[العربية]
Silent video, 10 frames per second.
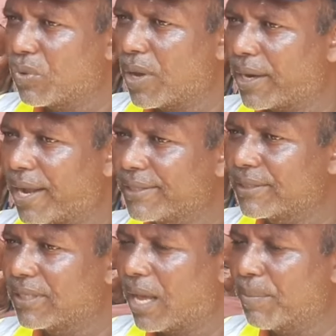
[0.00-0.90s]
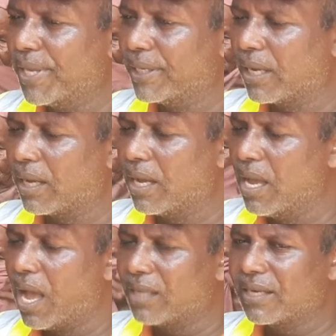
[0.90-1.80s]
huko katika nchi ya Amerika,
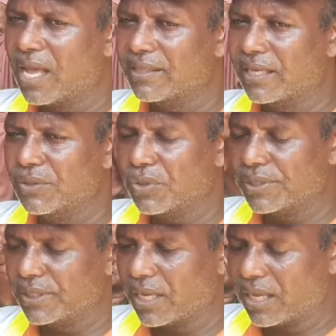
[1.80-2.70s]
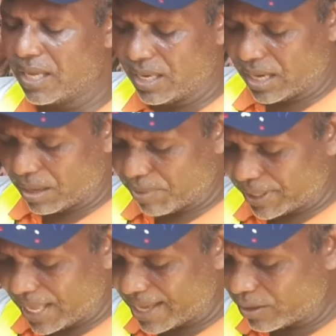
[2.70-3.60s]
Atlanta, Georgia, na
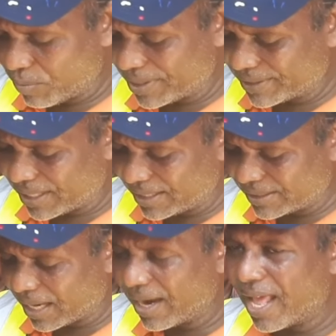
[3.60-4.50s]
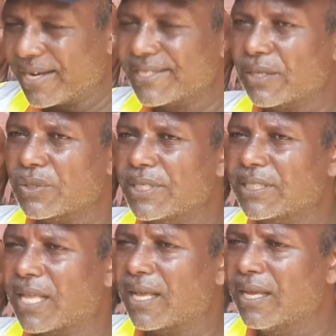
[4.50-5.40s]
nambari ya akhiru maliza
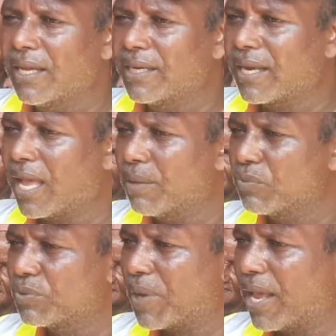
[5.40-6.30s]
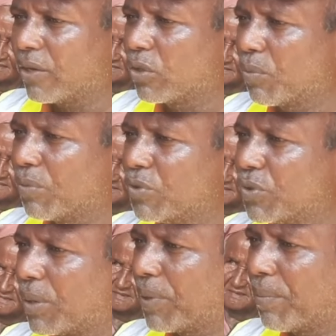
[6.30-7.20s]
2806 naye Malayani na
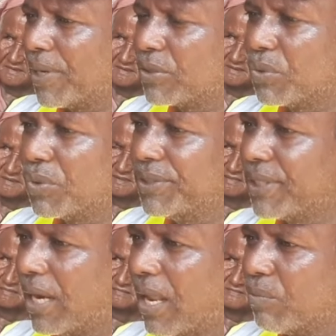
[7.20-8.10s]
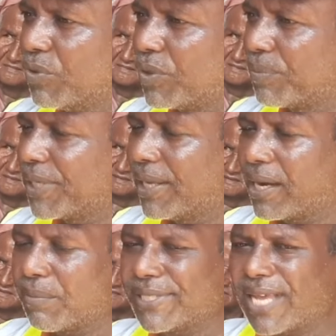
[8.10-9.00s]
mjuri namkabila shukuru inshallah, mjuri namtilia
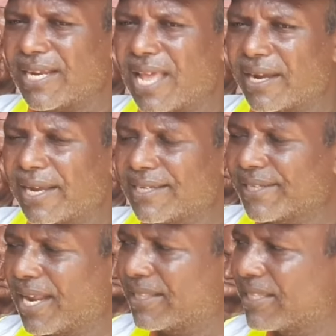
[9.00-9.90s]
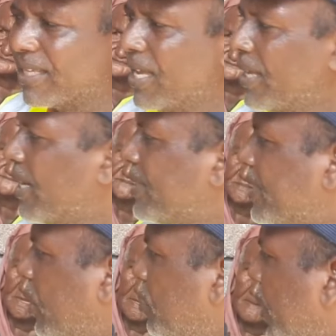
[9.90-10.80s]
katika mizani yake hasanati na sisi
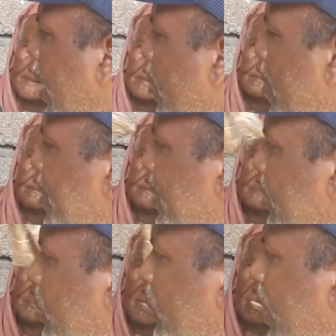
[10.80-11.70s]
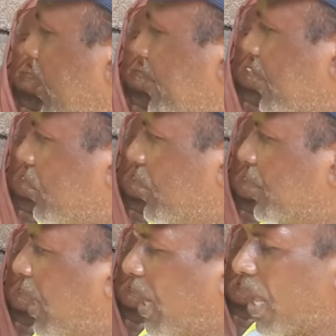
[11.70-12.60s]
na nakumpelea mama zetu ya zitu
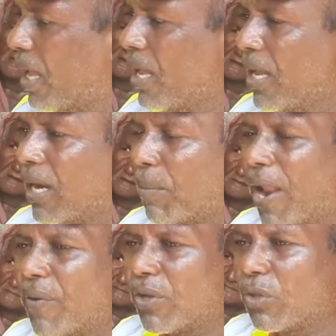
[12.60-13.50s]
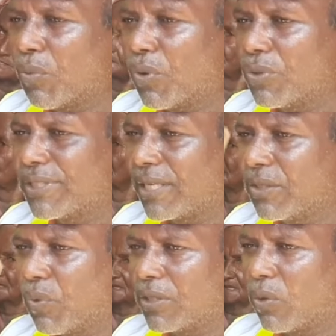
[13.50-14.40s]
inshallah, na Malawi na Khtomoro
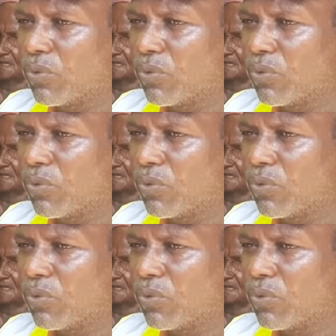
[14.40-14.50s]
stashi kwa